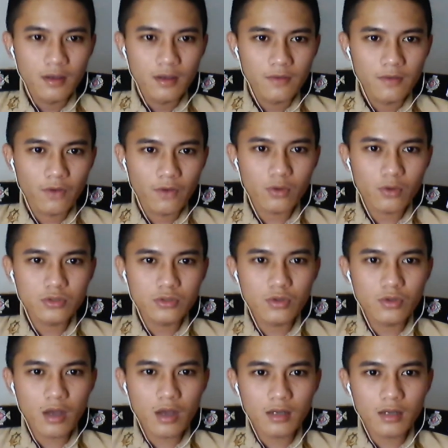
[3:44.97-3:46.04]
Firewall
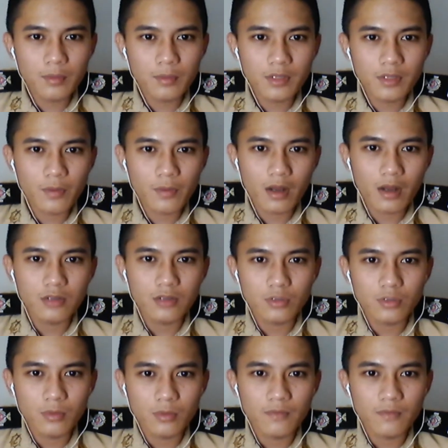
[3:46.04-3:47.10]
juga dapat dipakai untuk
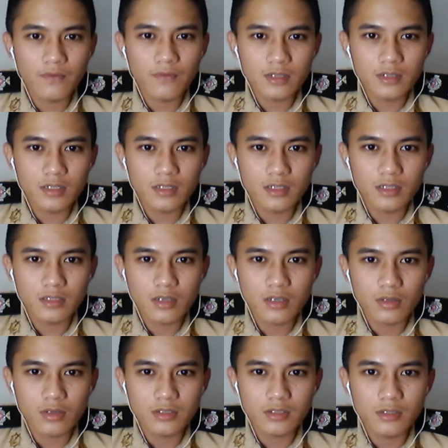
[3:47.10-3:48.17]
memfasilitasi
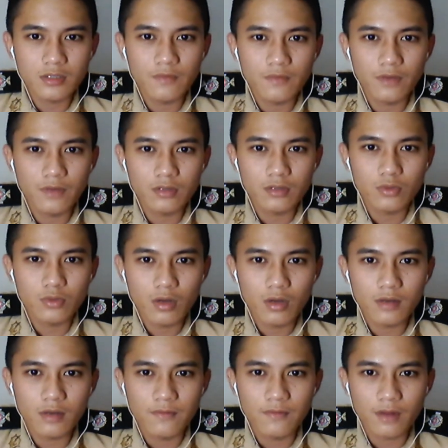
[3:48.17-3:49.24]
koneksi virtual
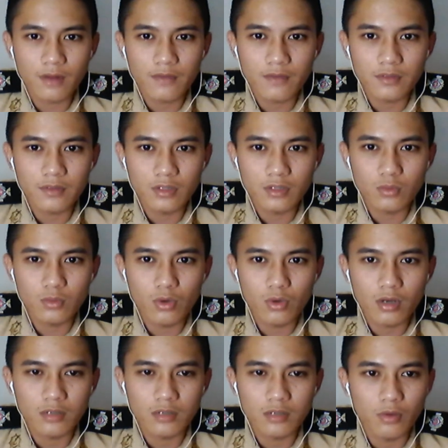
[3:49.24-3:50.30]
private network
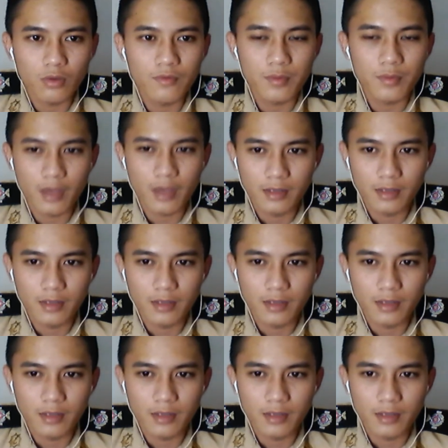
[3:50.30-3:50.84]
atau VPN.